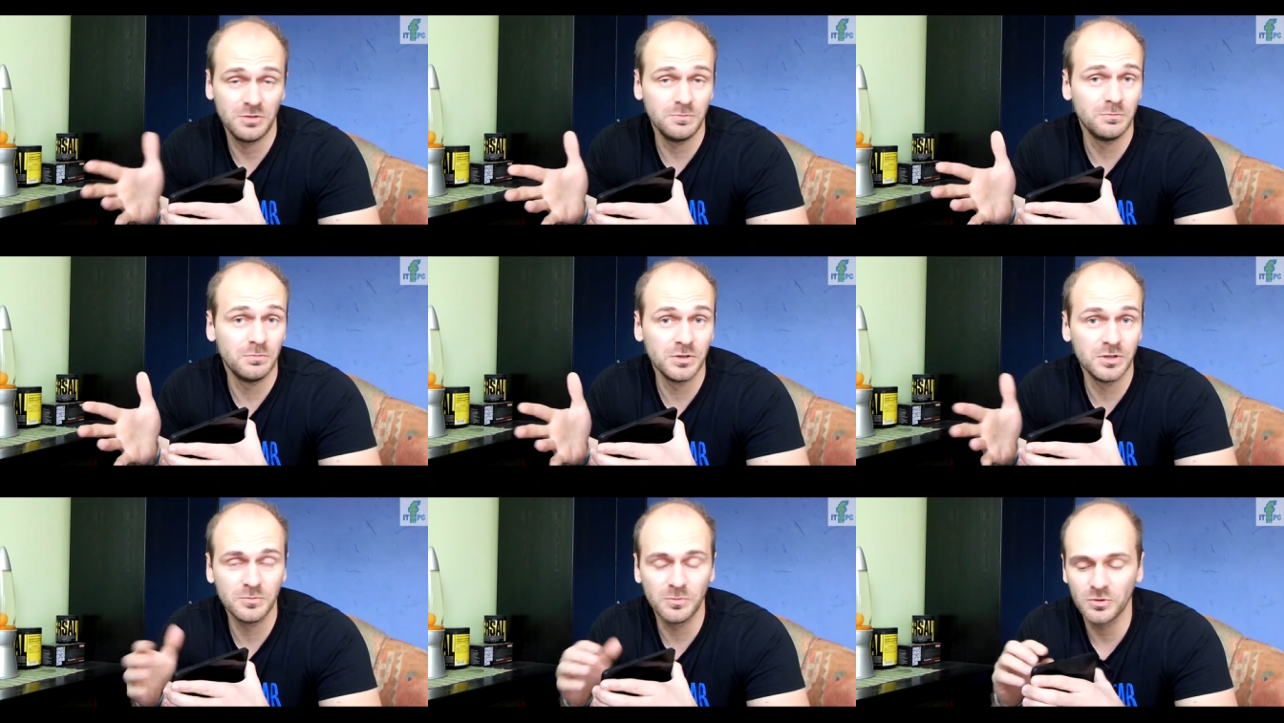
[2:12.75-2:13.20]

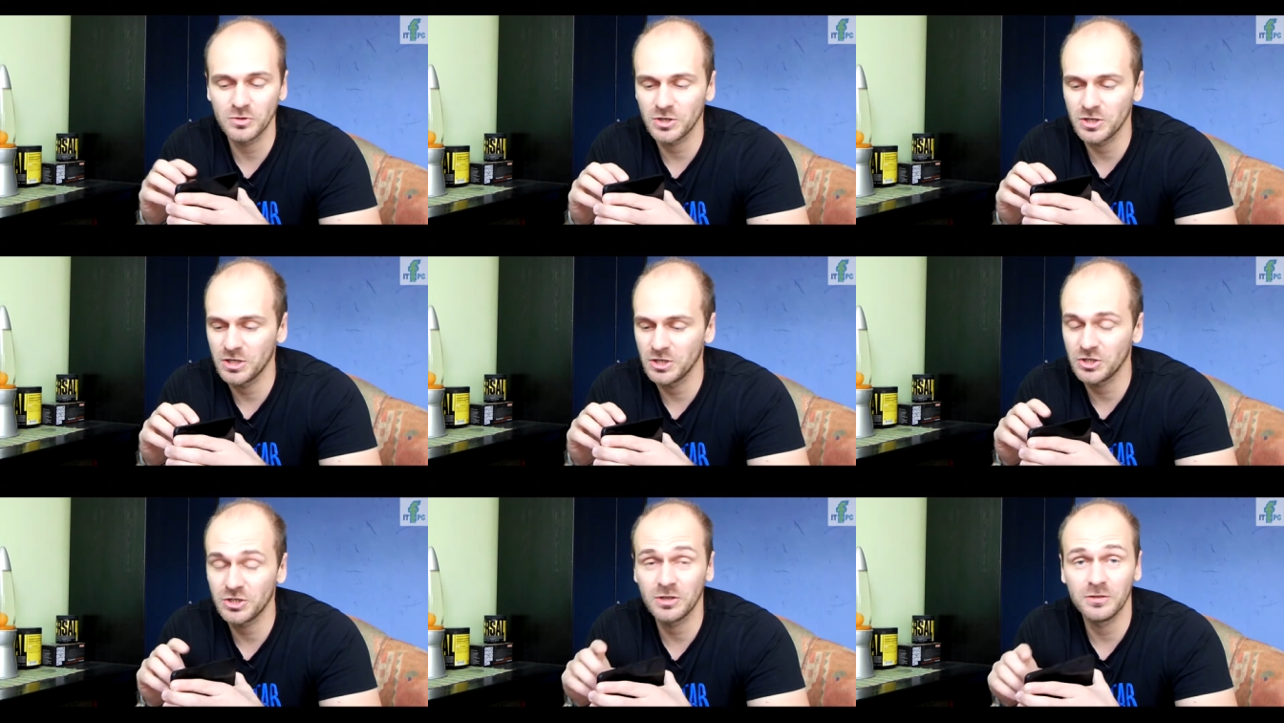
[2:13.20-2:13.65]
być może
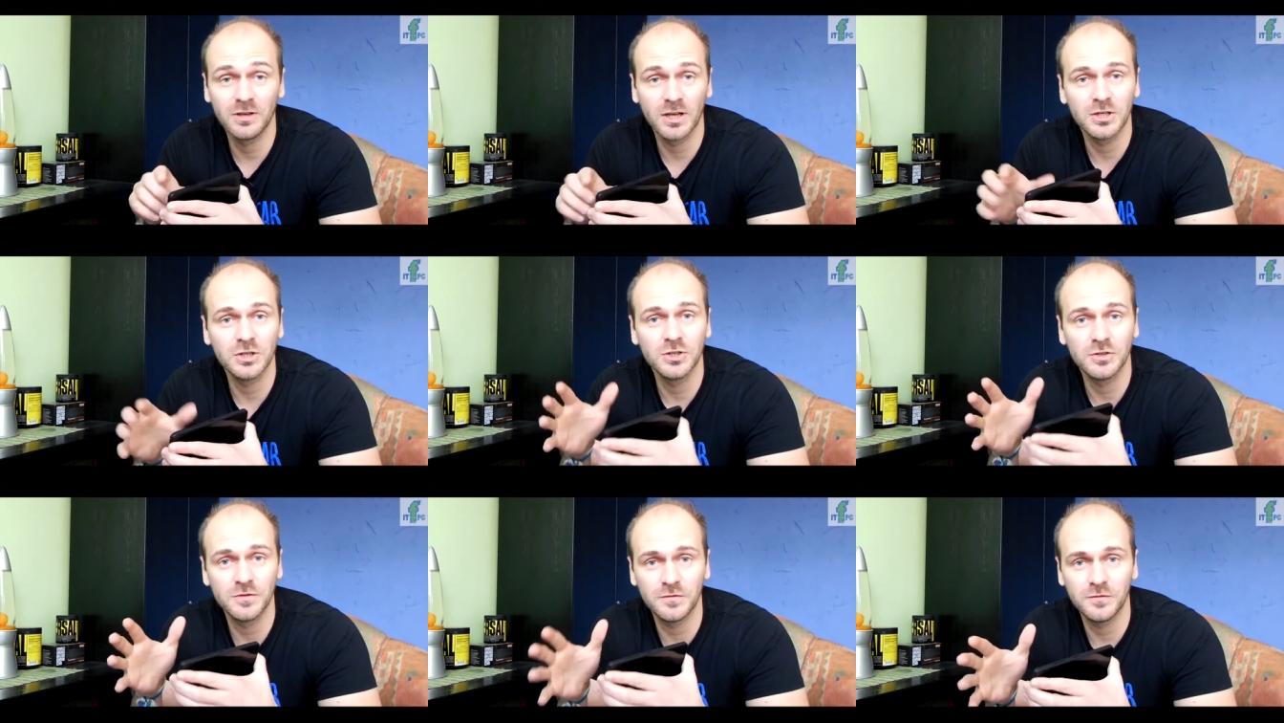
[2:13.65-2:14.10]
jeszcze do
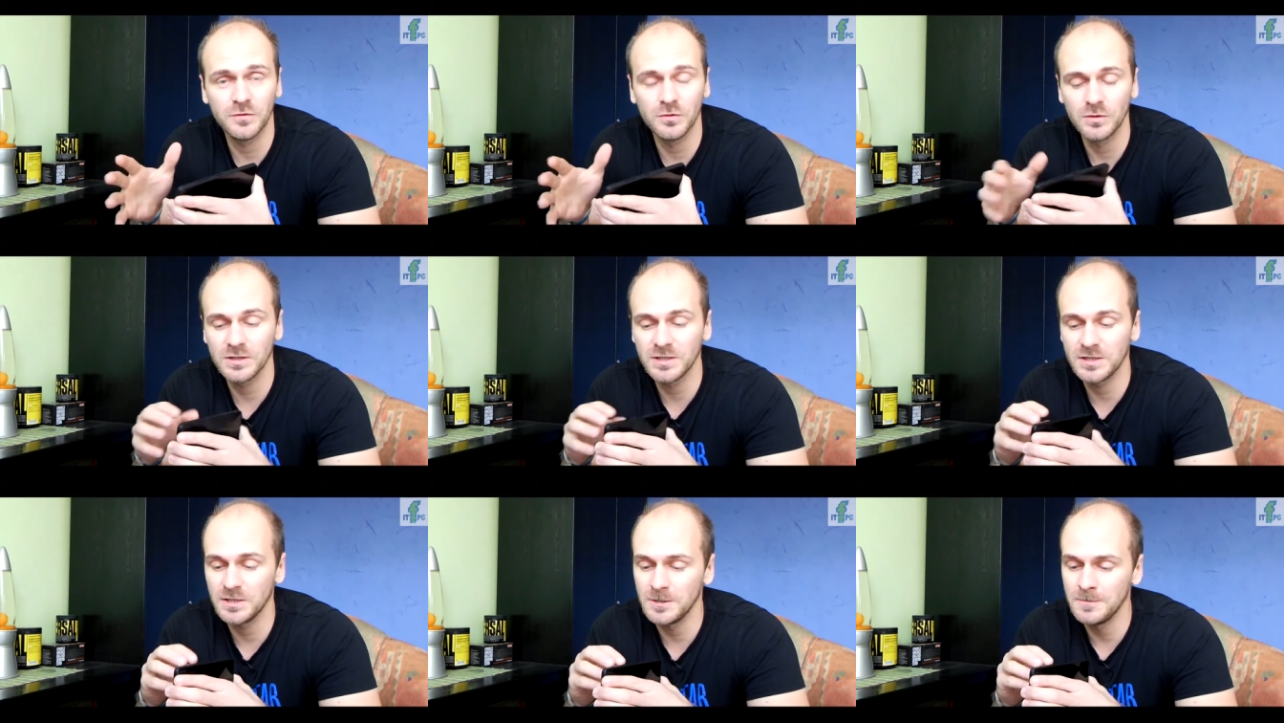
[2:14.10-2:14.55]
jakiejś
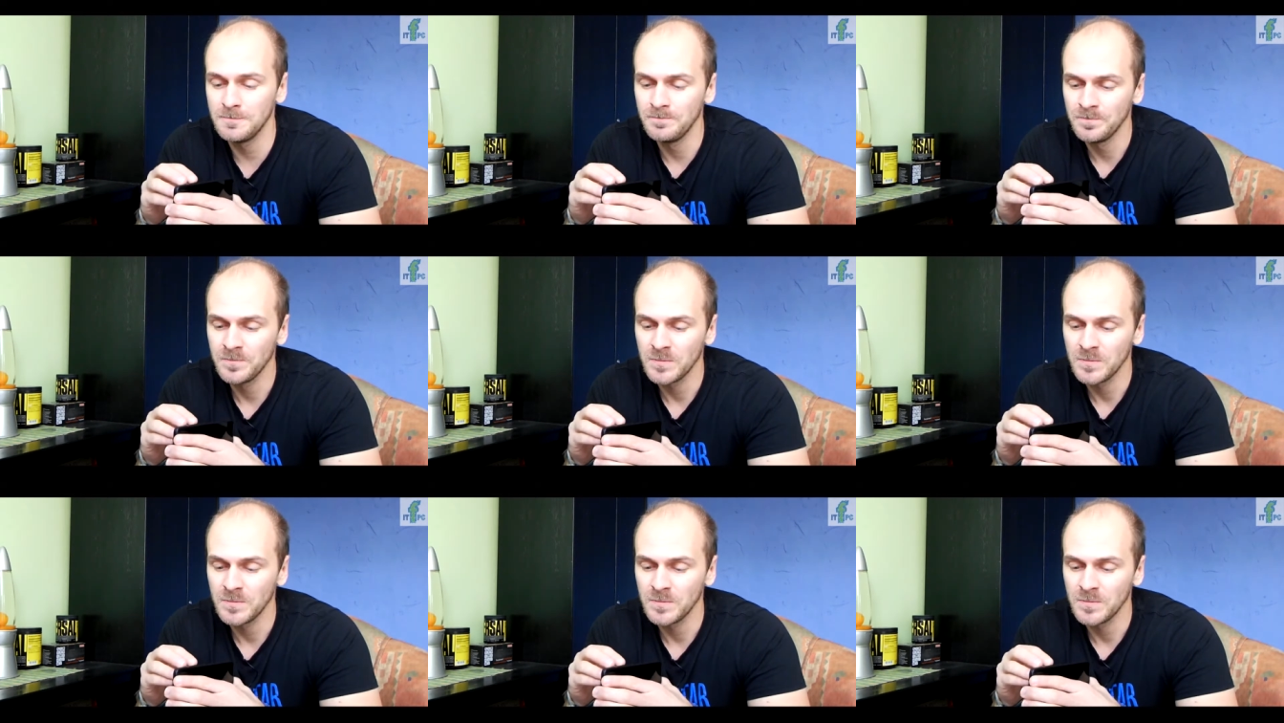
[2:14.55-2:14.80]
funkcji